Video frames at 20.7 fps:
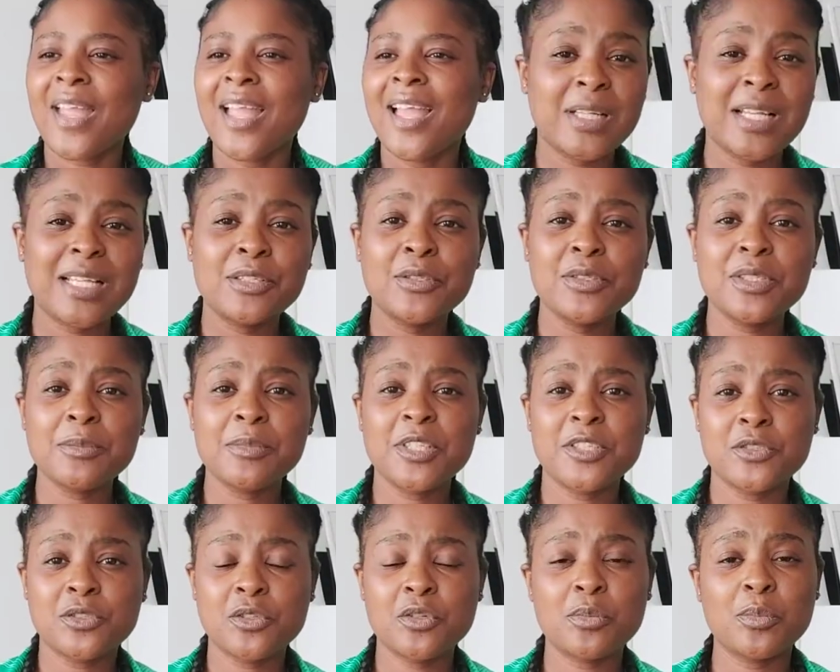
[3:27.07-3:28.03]
Euh, la deuxième
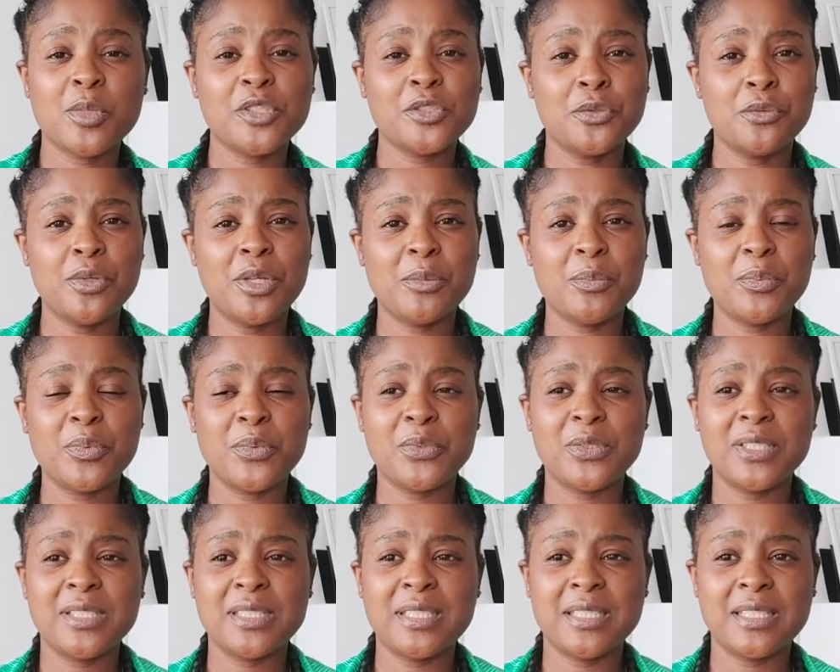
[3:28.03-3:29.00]
question que moi je lui ai
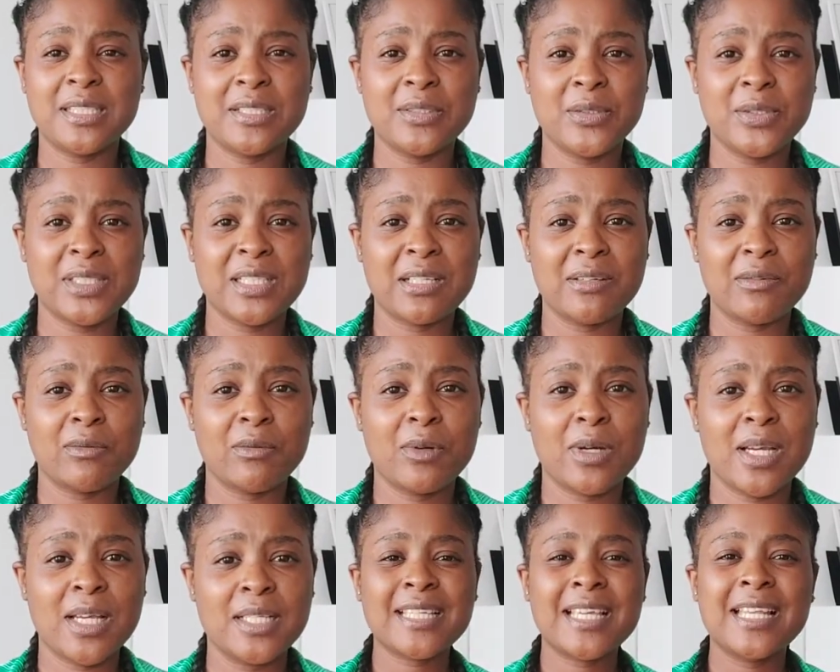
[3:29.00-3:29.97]
posée, c'était de
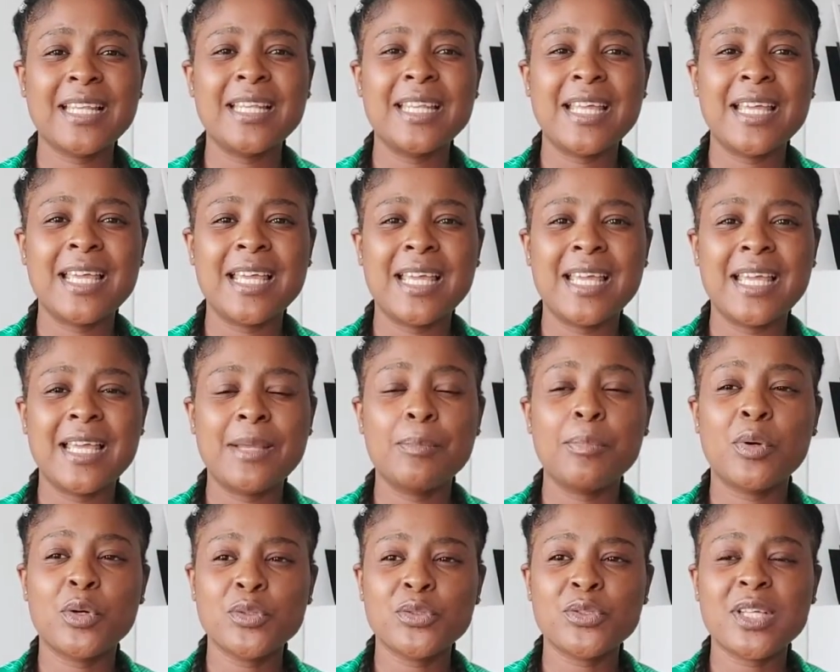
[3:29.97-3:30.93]
savoir est-ce qu'elle est,
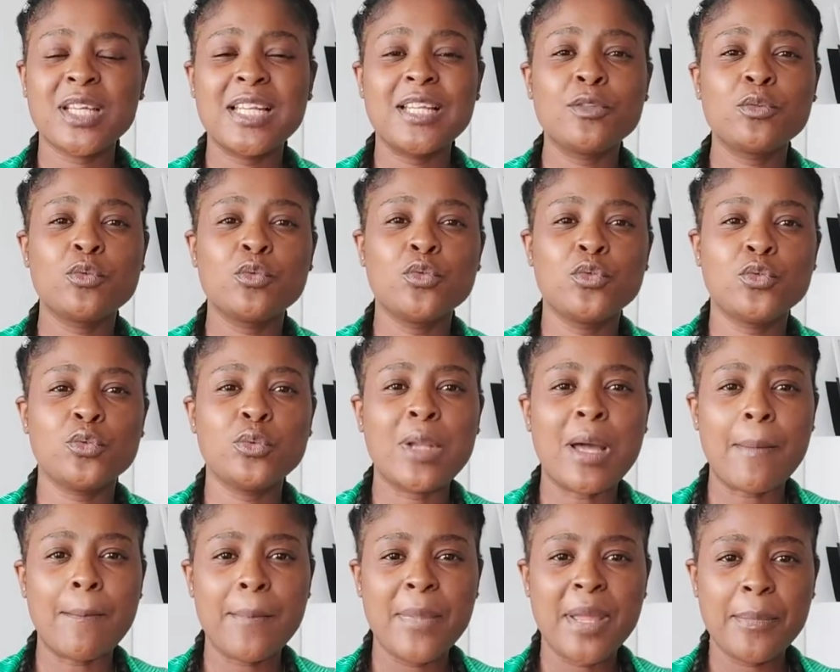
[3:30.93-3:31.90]
elle pense qu'elle est toujours
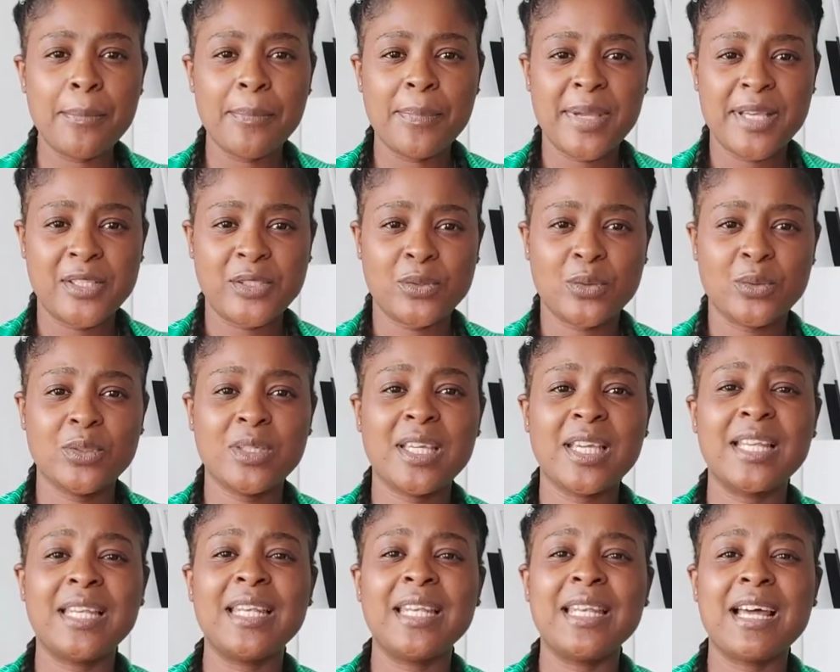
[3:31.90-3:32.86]
la même personne
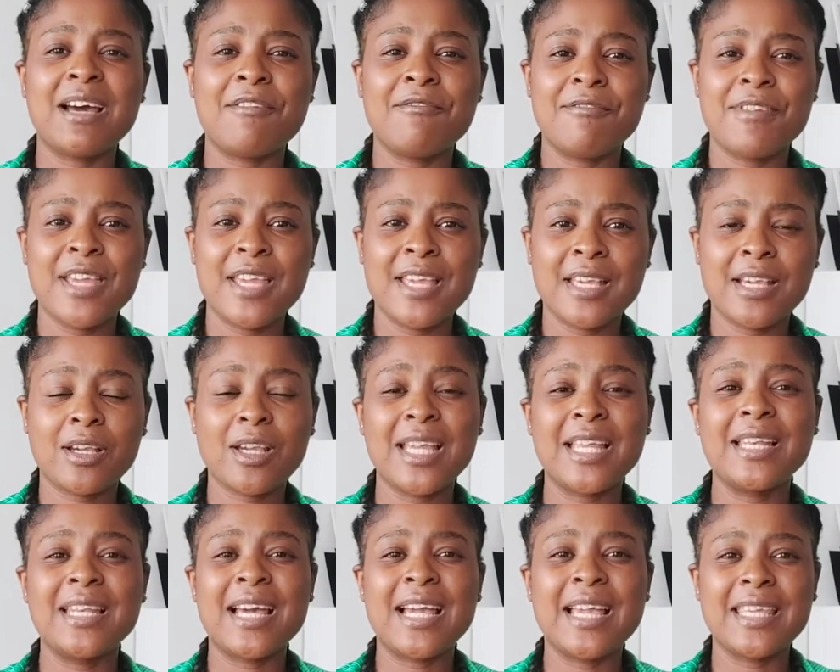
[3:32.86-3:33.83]
qu'elle l'avait,
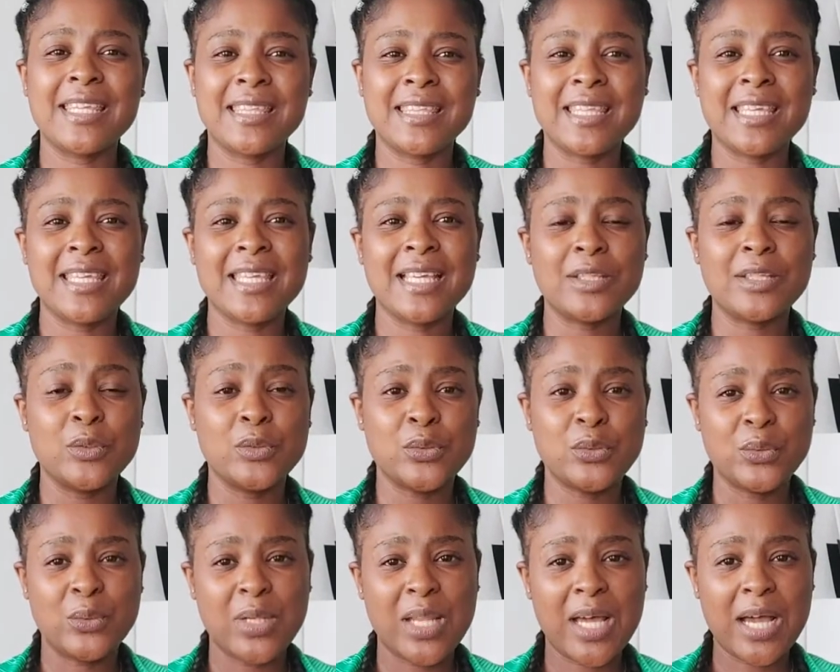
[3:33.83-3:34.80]
qu'elle a été il y a de
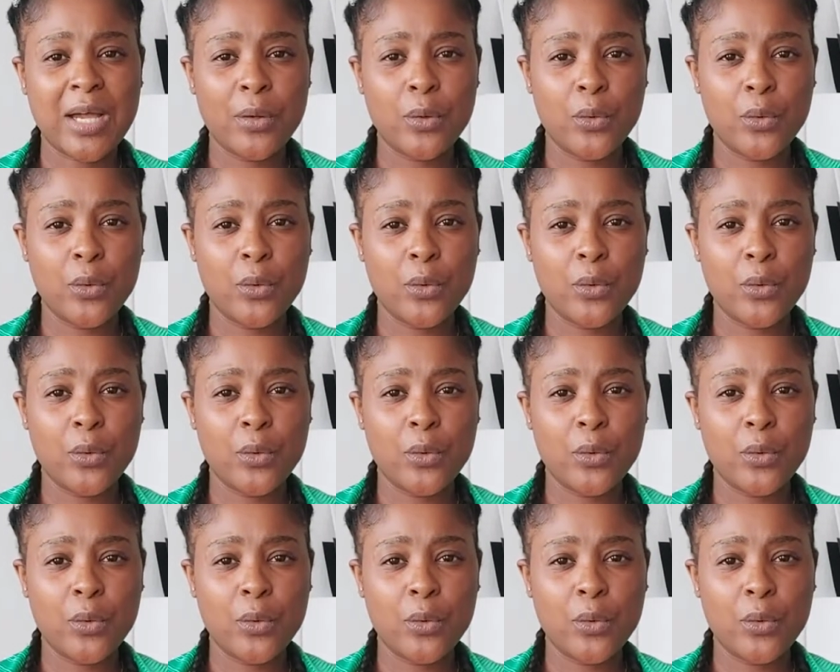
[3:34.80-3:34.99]
cela.